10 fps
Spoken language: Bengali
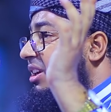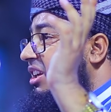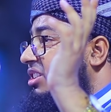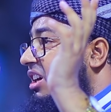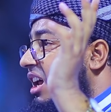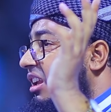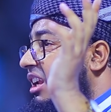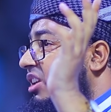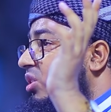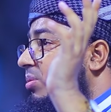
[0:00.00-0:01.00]
মেরেছে
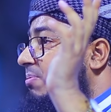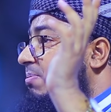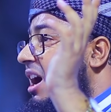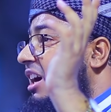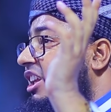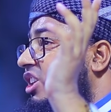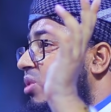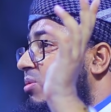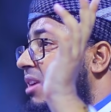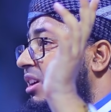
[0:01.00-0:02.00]
আল্লাহ নবীর পাগড়িকে
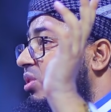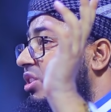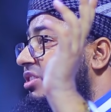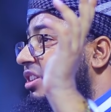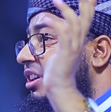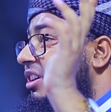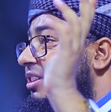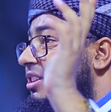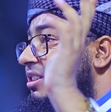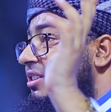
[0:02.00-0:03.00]
অপমান করেছে
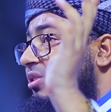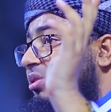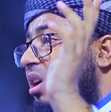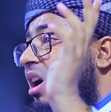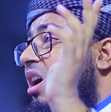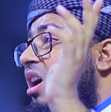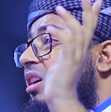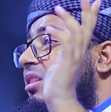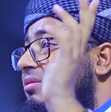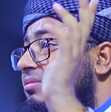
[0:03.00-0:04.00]

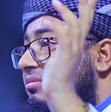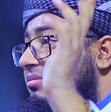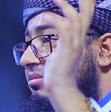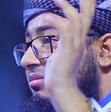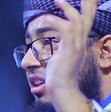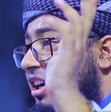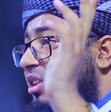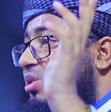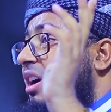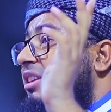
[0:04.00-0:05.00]
ধর
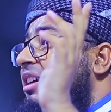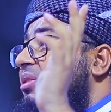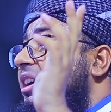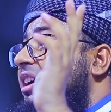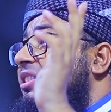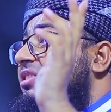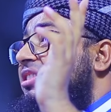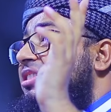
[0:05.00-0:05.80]
এটা শয়তান হয়ে গেছে